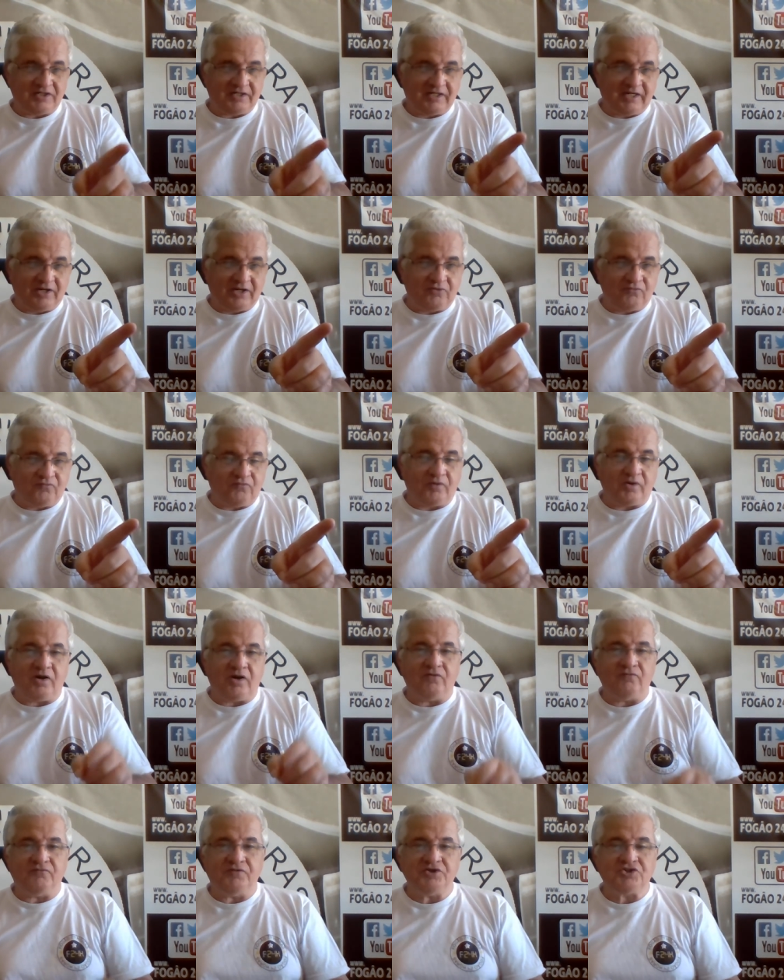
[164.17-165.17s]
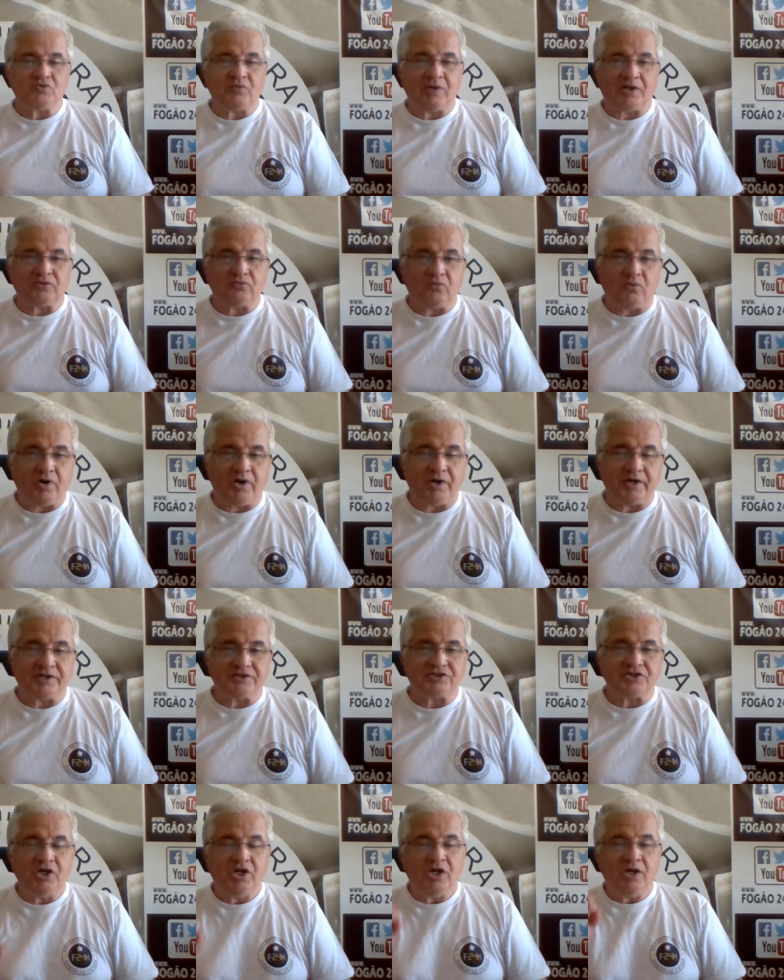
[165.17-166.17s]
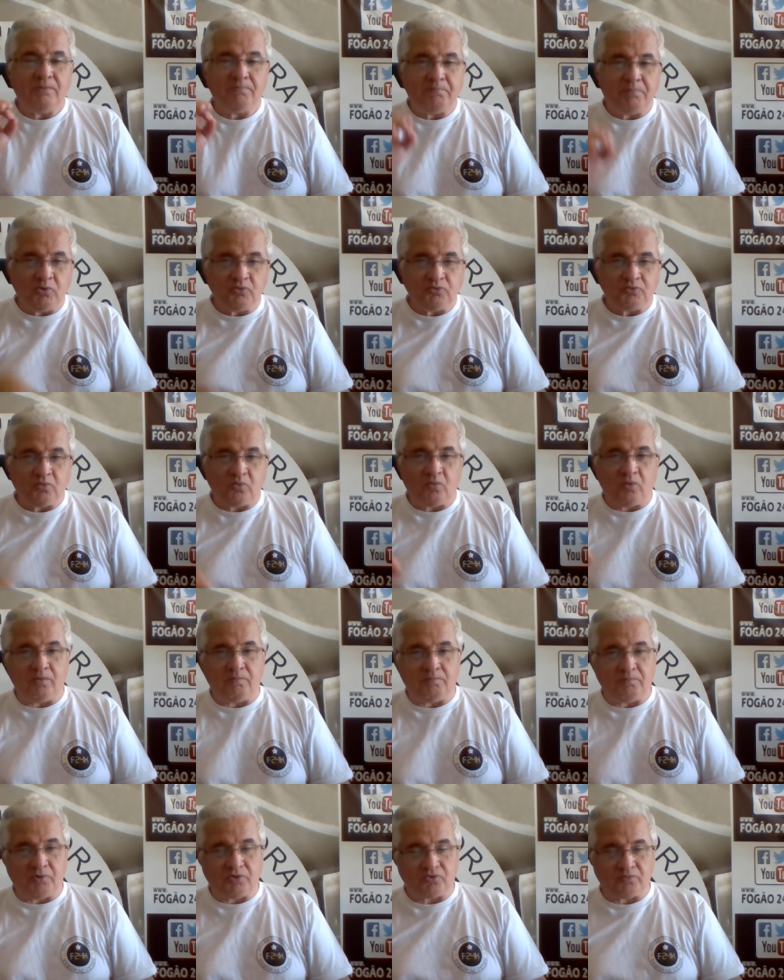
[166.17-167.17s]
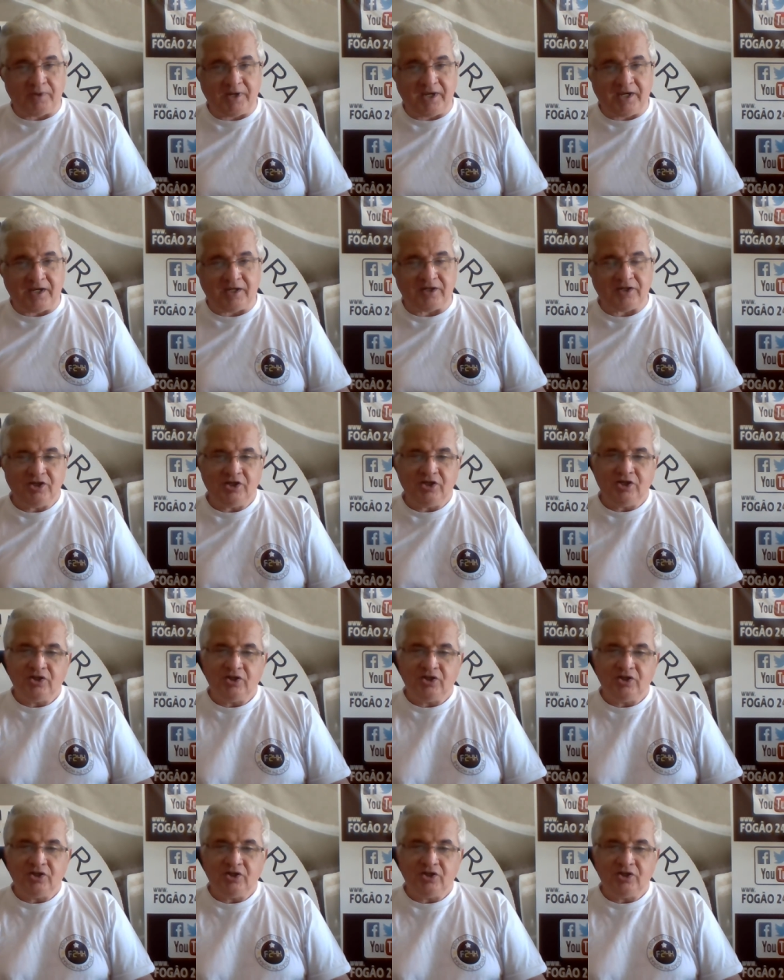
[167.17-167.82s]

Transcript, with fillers: lá no fogão 24horas.com.br,